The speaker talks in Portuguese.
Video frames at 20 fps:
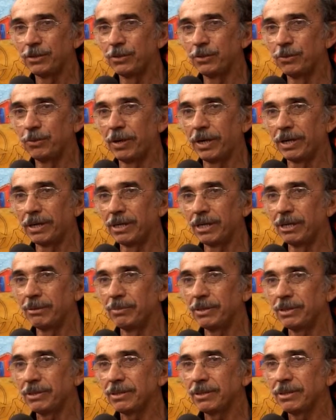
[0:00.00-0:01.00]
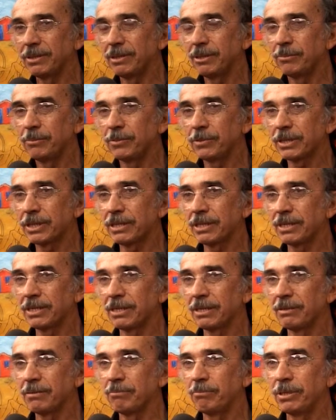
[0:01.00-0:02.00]
do arame,
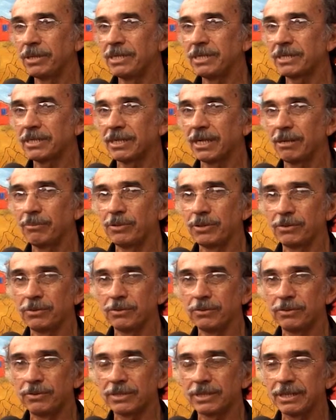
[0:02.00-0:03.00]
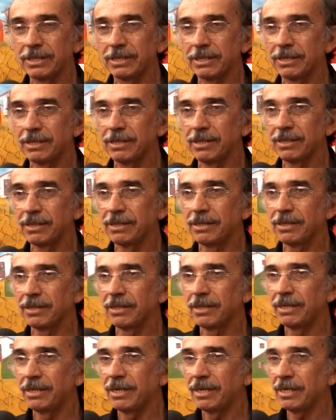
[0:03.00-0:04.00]
porque bem sabe todos que, que
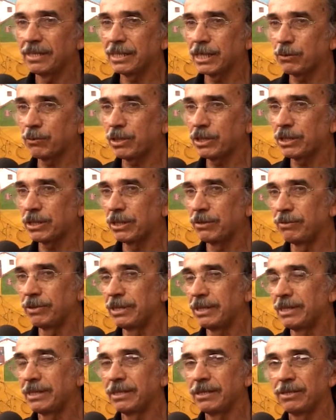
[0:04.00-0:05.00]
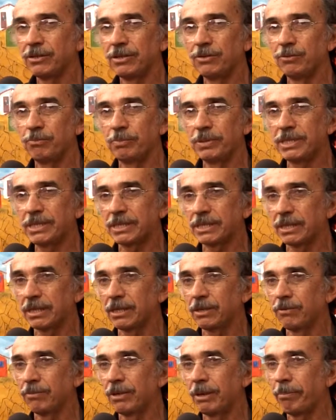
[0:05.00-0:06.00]
essa questão de, do
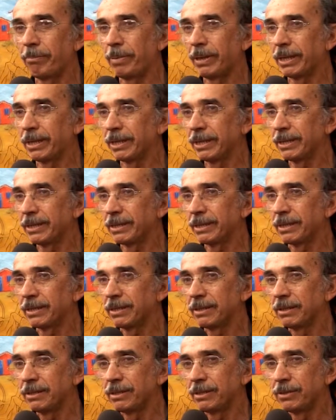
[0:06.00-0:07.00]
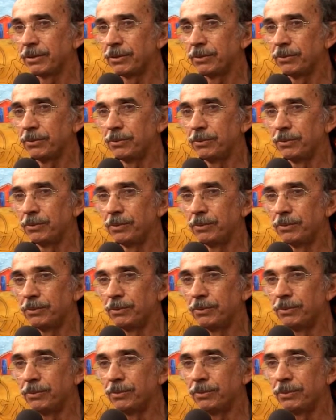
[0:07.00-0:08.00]
pincel, a paleta, o,
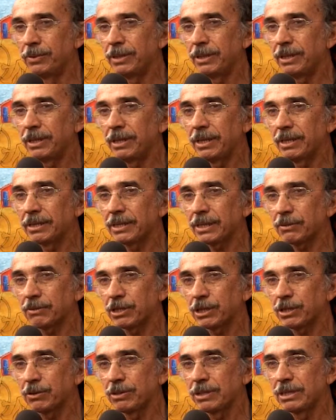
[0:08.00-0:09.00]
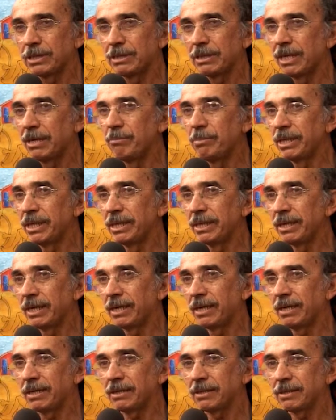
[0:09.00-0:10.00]
o, essa questão de, é
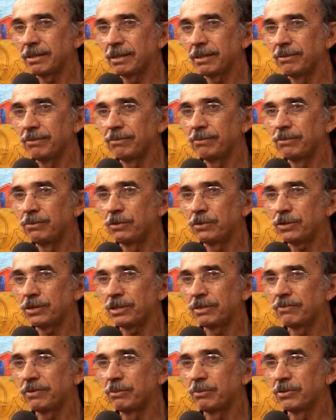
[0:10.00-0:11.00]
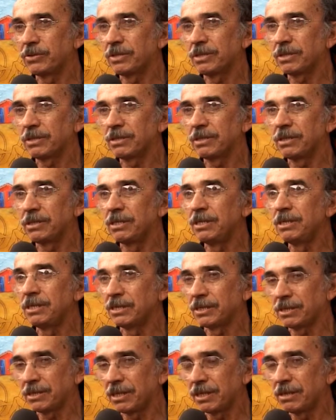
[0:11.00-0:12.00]
milenar. Então nós tivemos,
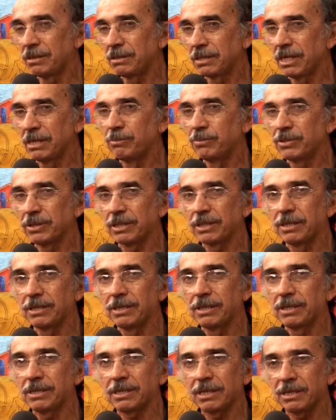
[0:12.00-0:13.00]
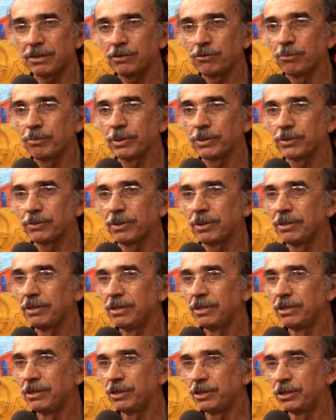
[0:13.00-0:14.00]
ainda tem, temos aqui, até em João Pessoa,
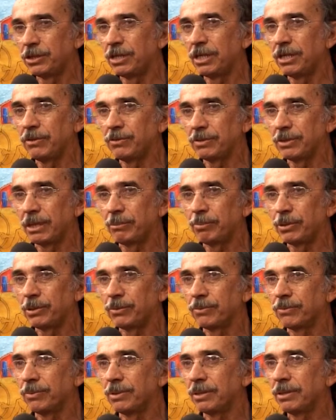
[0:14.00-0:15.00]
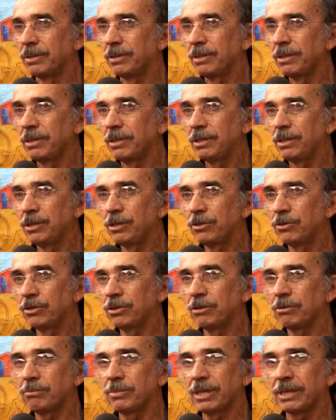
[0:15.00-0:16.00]
gênios na pintura. Eu
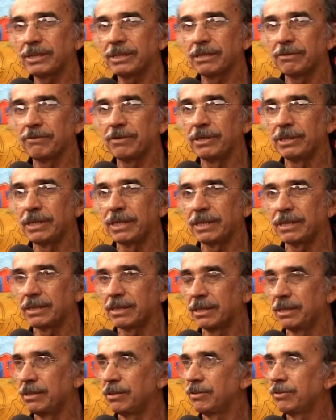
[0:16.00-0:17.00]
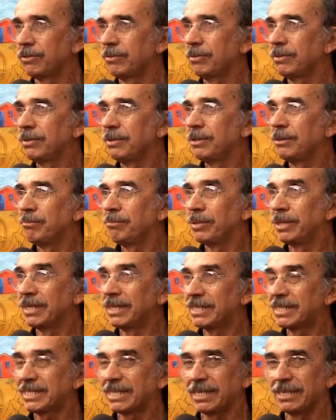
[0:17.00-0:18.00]
não me atreveria tanto me
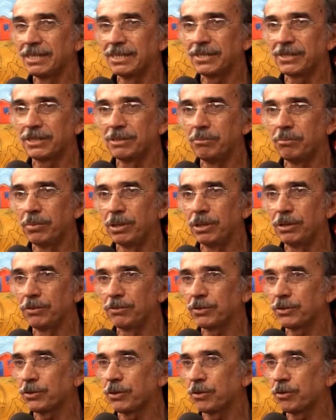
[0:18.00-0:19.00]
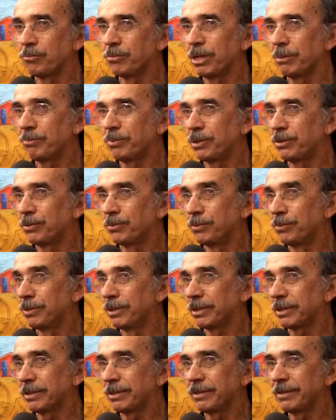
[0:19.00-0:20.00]
lançar nesse meio só com minha
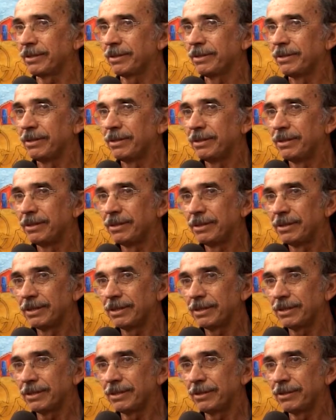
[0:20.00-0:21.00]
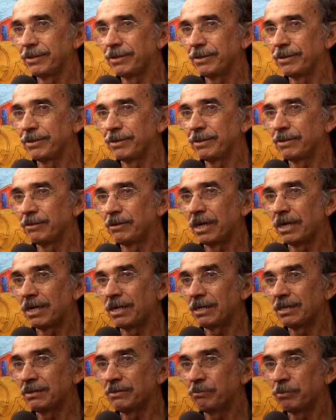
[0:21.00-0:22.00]
pintura, que, que
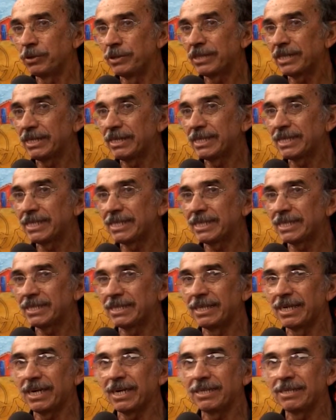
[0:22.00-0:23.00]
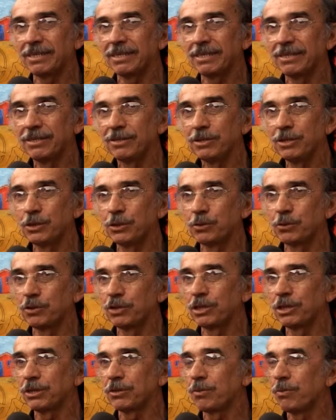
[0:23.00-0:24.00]
por isso a necessidade de
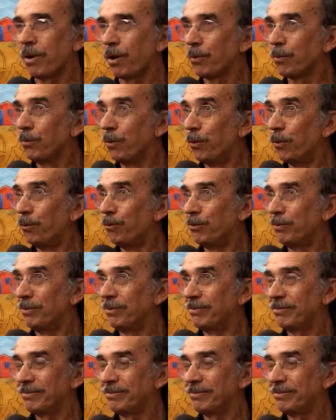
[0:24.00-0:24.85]
surgir com algo novo.